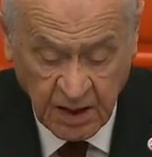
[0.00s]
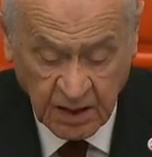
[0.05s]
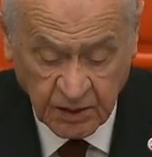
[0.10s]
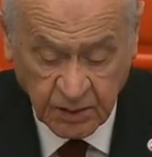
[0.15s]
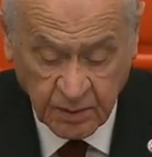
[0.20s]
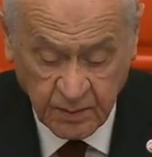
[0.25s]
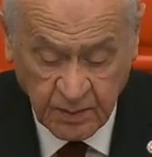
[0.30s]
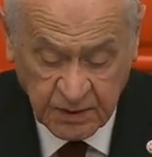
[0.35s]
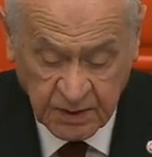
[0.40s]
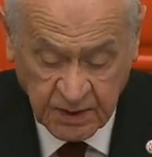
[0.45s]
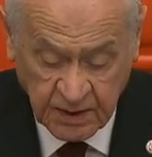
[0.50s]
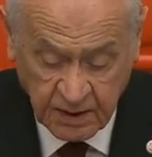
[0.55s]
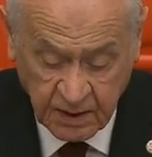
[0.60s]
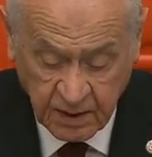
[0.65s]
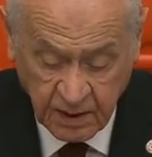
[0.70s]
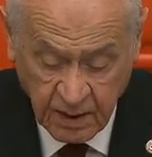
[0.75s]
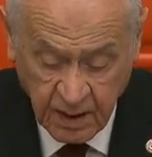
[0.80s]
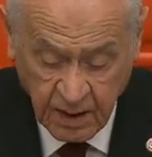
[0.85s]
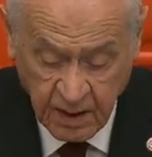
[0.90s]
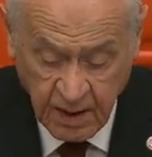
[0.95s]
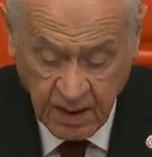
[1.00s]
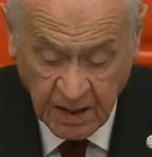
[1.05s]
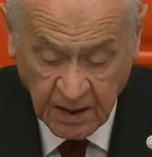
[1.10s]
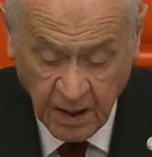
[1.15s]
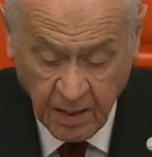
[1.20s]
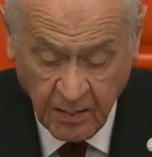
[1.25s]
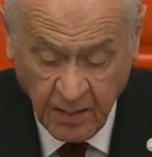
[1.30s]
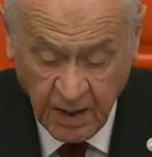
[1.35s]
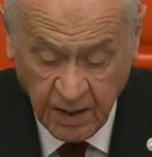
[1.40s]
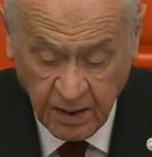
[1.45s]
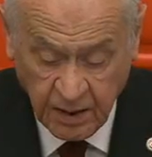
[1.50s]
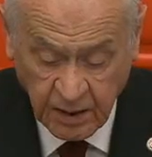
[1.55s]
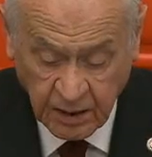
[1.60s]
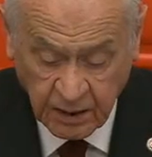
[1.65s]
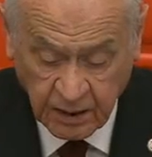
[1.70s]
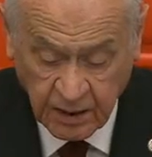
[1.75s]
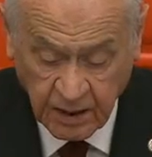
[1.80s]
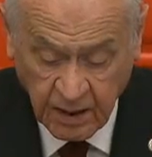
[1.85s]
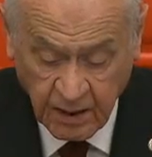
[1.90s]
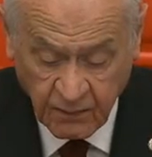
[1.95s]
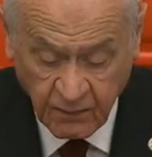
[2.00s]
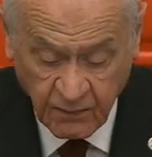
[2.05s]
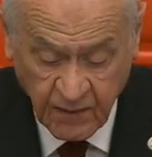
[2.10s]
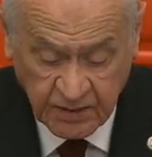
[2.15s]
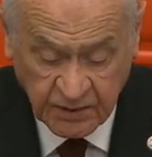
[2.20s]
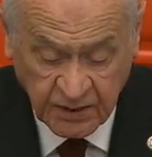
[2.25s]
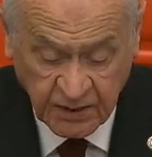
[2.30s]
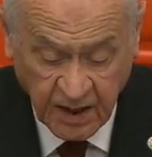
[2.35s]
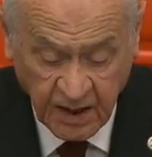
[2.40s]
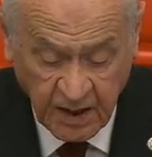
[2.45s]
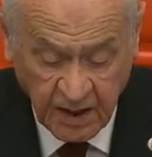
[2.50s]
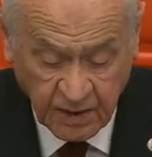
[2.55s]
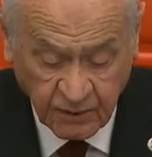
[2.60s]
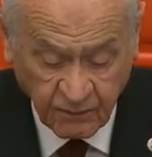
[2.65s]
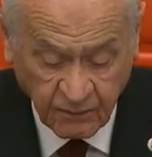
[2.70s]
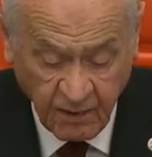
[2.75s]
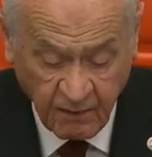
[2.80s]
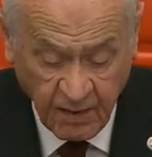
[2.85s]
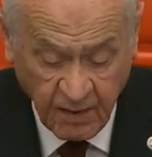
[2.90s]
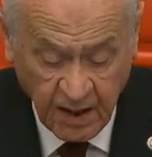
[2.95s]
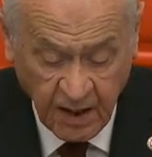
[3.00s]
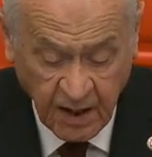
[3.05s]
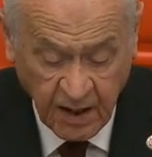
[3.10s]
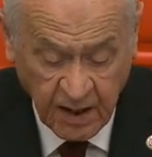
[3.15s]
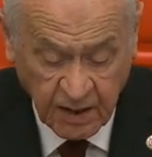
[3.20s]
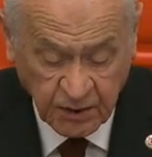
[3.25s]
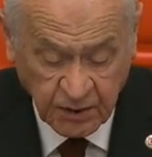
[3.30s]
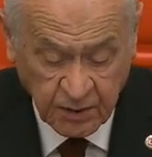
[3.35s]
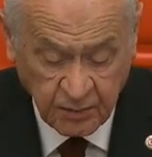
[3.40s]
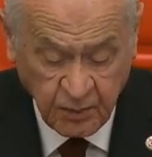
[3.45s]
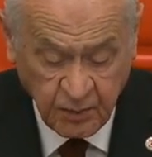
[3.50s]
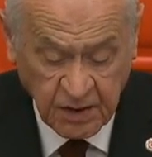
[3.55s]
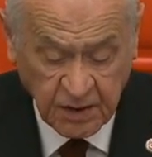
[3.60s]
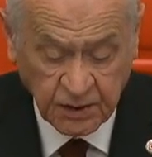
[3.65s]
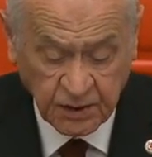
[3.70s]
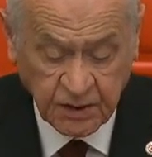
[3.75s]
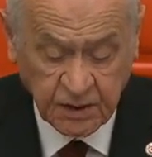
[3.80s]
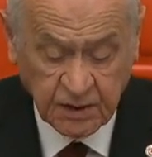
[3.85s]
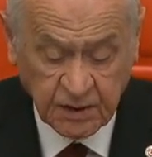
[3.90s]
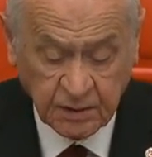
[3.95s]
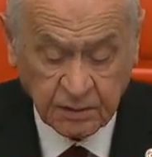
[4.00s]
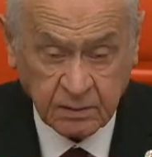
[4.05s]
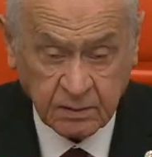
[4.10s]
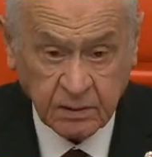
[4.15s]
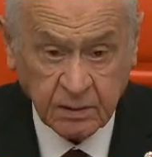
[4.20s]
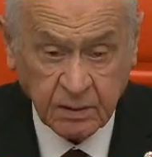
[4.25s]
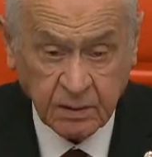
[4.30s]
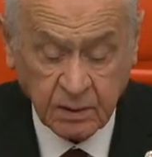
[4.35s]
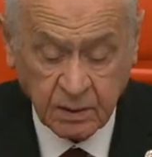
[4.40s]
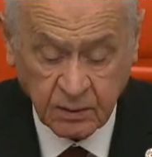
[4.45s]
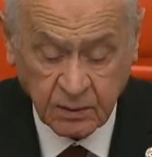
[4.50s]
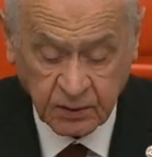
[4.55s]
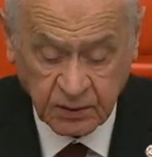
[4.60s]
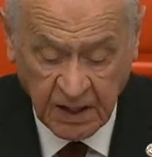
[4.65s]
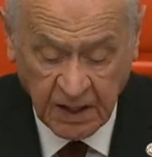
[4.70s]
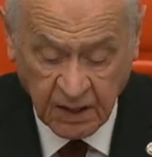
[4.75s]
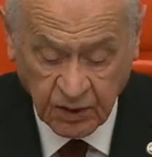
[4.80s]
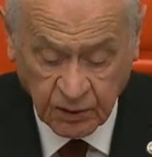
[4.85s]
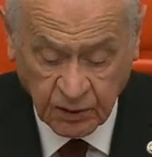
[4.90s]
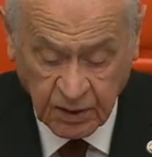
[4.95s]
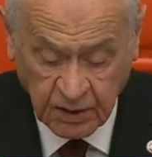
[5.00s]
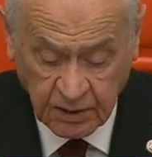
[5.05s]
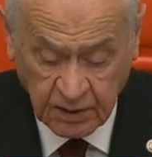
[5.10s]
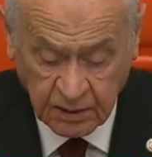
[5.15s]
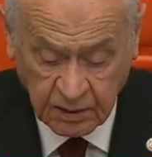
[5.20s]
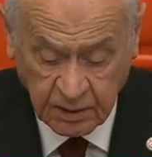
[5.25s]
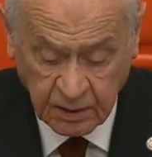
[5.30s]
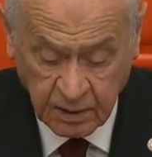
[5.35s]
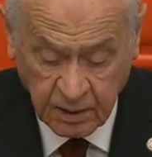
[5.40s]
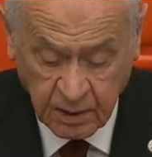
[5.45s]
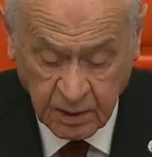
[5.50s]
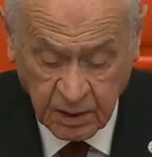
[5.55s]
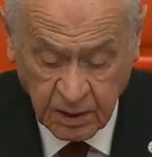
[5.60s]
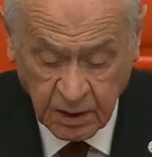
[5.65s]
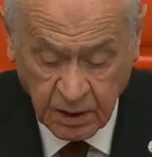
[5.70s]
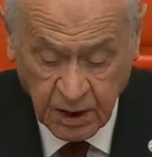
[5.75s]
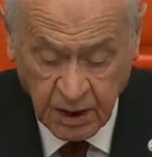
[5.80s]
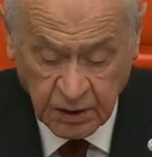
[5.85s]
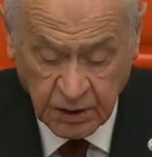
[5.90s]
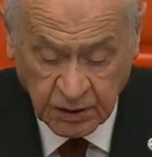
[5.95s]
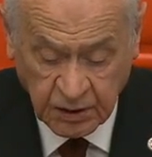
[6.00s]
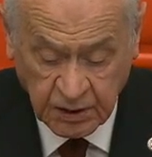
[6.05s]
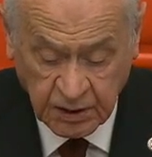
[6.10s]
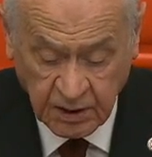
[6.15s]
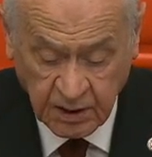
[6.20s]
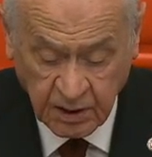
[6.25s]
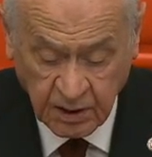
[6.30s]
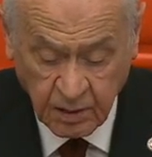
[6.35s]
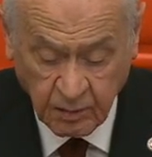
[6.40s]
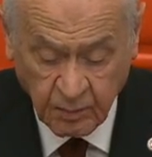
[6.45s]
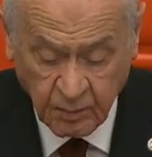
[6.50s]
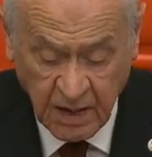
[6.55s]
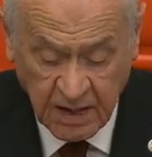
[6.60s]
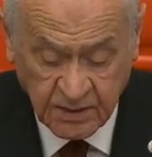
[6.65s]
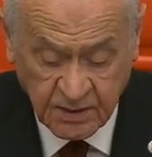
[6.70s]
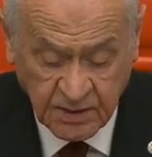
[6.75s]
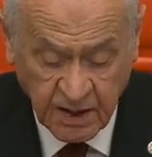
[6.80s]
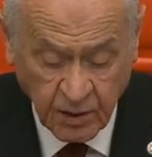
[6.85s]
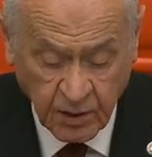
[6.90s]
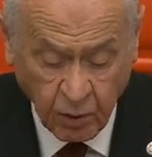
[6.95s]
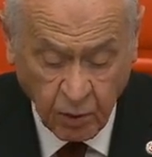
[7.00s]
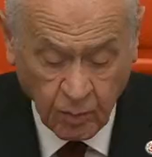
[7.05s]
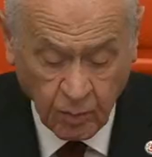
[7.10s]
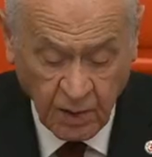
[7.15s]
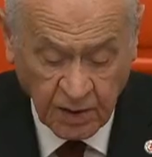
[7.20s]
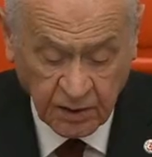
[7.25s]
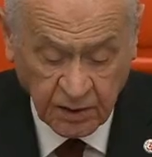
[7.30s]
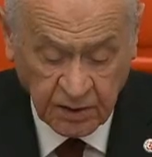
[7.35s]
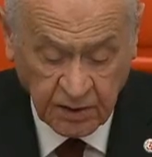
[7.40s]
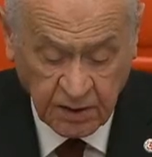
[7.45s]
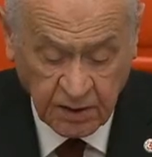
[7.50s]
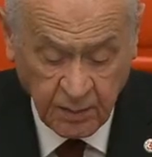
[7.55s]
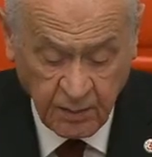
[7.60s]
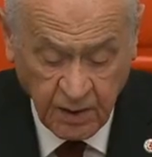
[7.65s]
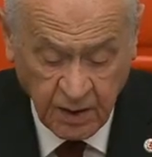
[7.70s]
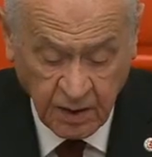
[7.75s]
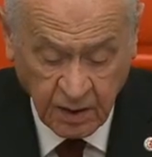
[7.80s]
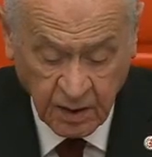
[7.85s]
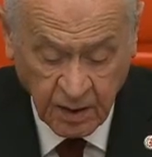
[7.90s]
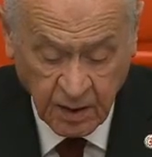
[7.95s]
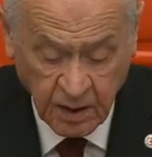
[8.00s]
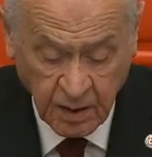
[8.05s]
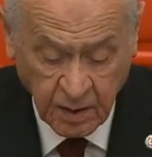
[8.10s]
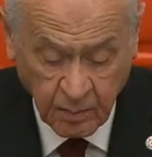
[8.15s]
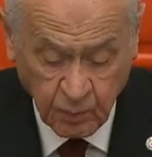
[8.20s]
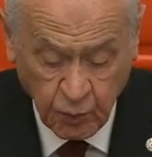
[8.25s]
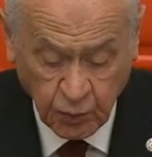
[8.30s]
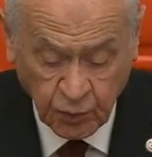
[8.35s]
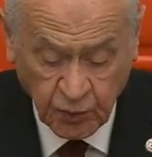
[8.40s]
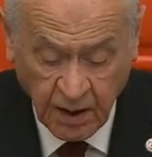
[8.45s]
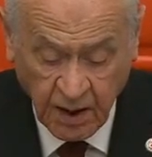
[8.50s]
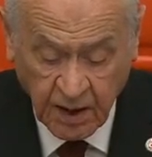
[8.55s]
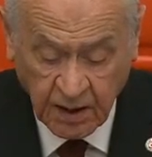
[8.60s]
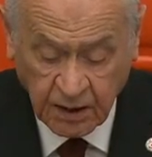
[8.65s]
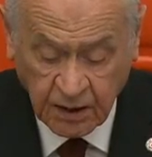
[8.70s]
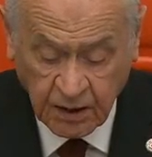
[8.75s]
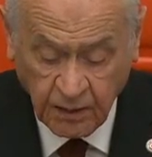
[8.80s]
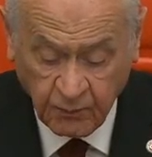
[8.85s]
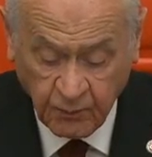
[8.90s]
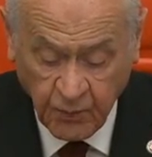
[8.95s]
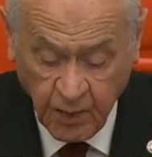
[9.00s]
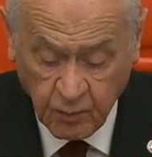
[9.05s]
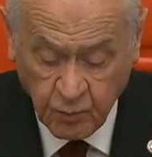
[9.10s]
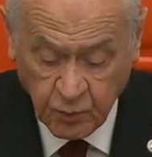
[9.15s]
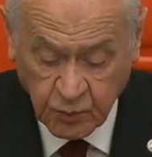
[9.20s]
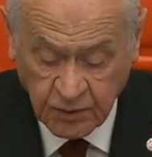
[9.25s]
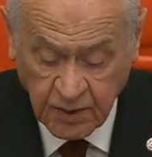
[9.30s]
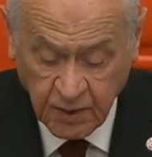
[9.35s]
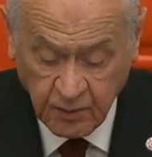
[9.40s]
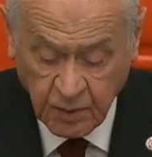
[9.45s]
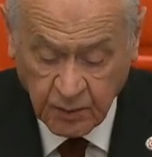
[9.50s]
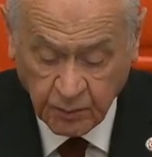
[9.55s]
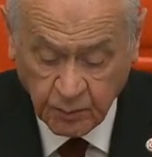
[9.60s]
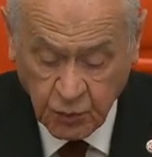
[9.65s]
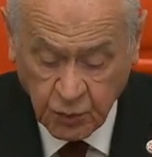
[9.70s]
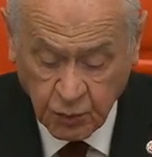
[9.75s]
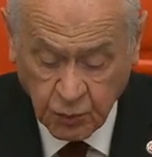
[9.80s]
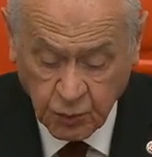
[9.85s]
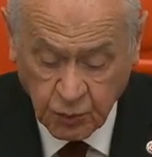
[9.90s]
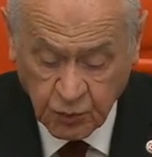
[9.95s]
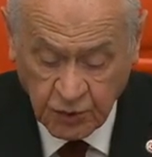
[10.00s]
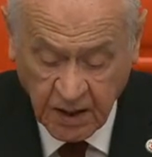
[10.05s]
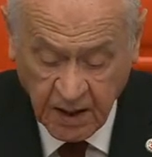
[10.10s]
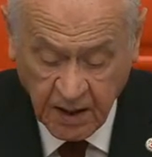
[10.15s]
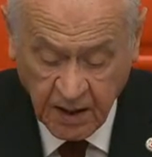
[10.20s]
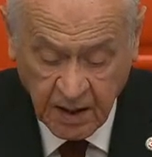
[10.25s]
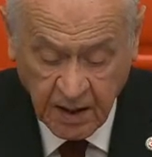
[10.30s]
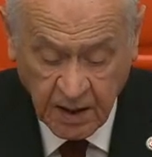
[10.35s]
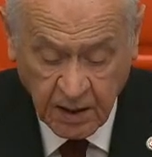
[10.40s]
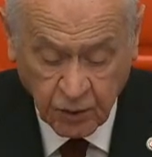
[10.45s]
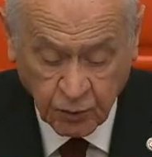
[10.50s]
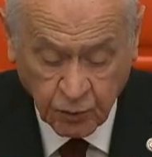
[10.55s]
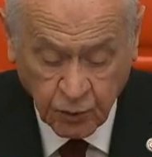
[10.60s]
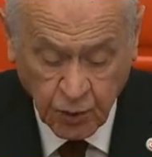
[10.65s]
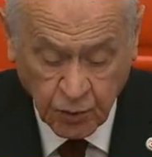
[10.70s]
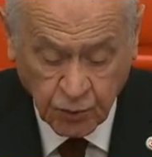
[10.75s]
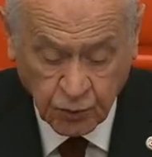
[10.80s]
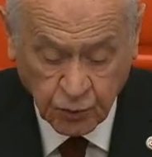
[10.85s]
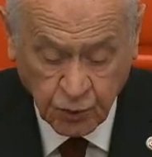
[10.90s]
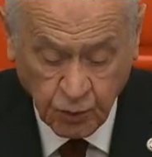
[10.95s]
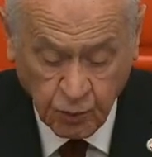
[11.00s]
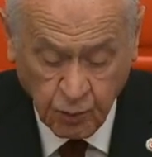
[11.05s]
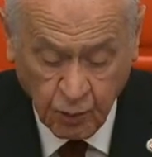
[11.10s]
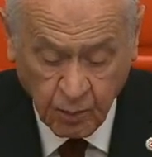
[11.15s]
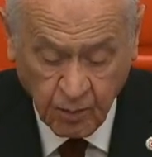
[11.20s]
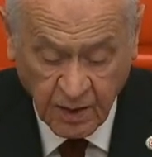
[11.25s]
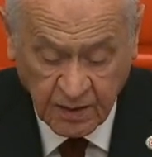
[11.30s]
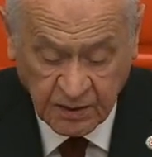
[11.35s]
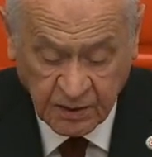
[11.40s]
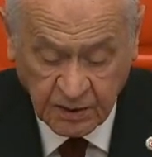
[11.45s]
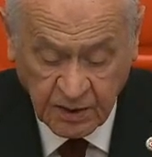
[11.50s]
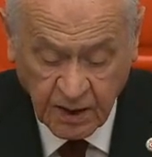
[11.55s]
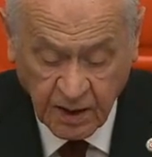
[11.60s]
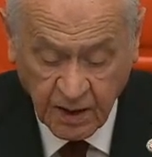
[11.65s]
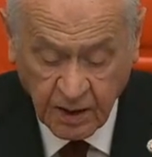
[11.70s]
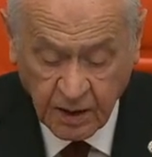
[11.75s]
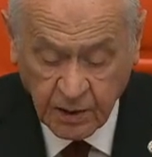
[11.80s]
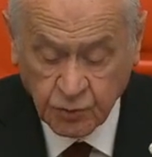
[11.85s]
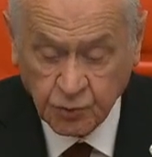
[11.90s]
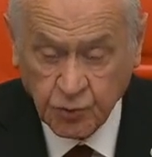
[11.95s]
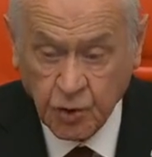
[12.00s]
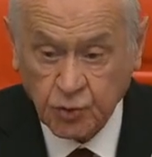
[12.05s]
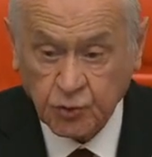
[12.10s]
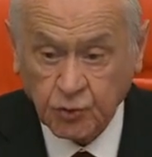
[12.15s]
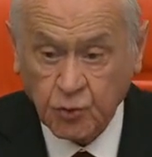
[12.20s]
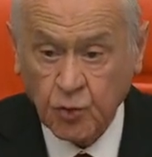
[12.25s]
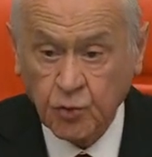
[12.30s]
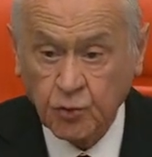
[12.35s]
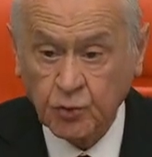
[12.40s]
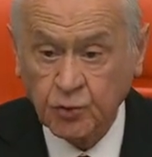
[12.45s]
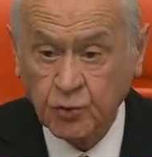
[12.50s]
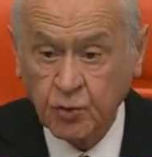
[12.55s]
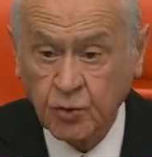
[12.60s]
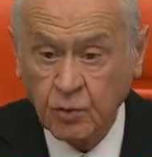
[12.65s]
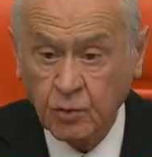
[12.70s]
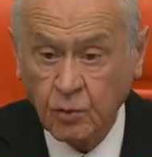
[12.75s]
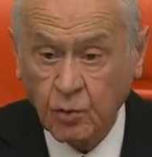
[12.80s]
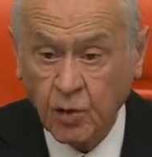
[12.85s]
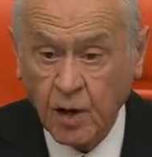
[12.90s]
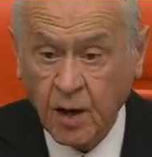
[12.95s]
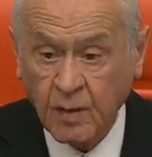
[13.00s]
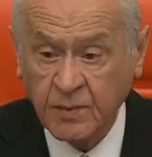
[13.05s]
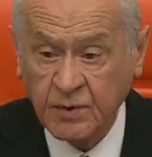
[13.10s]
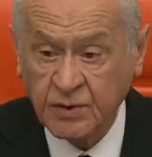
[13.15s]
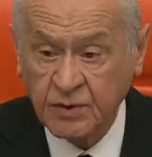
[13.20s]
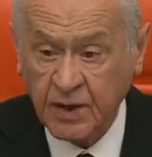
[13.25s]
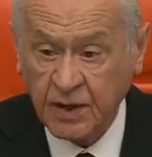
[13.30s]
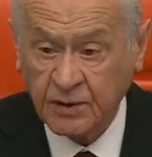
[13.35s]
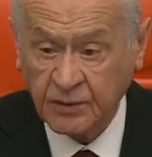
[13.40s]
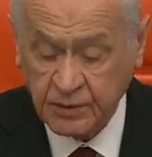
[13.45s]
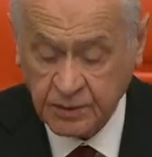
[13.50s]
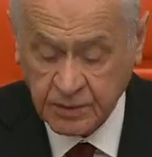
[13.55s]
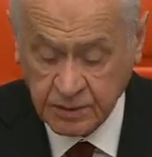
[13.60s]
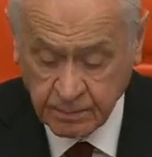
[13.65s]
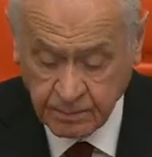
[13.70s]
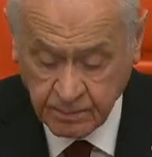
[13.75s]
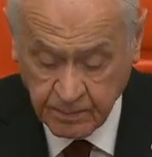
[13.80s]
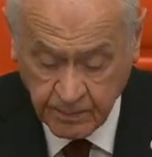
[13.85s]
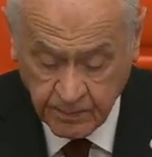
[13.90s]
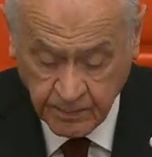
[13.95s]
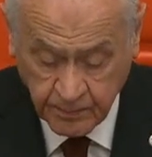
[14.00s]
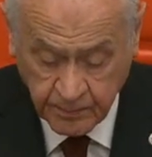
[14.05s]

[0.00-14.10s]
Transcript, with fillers: Milletimizin egemenlik, vesayet ve velayeti birdir, tektir, eşi, benzer olmadığı gibi müteakip ve müstebit bir güce göz yumulması da söz konusu olamayacaktır.